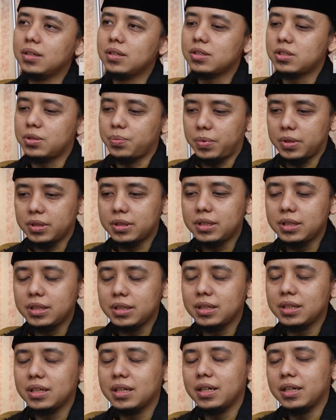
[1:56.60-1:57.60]

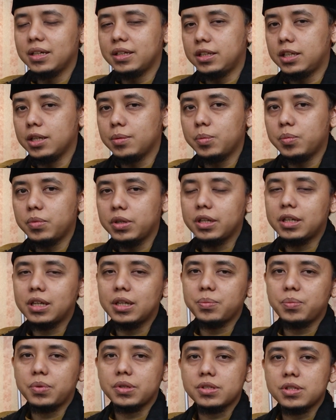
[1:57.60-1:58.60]
Seperti dia
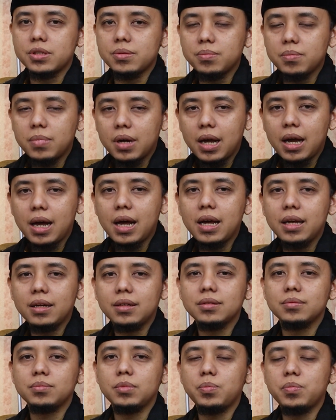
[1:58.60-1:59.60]
memberikan
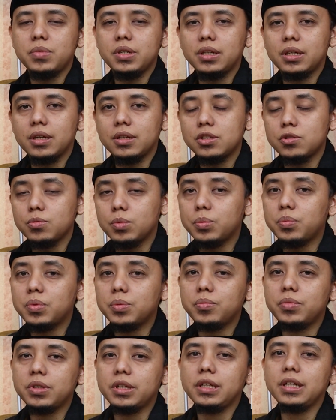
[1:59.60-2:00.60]
persembahan, memberikan semua
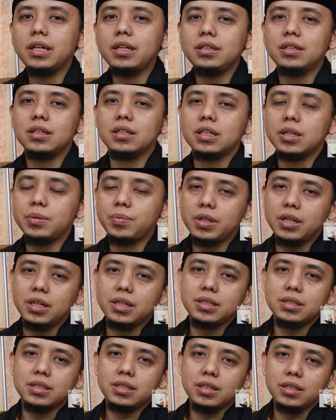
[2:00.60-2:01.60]
pemberiannya kepada
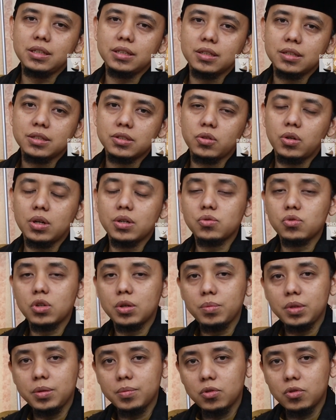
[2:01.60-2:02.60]
istrinya. Seorang suami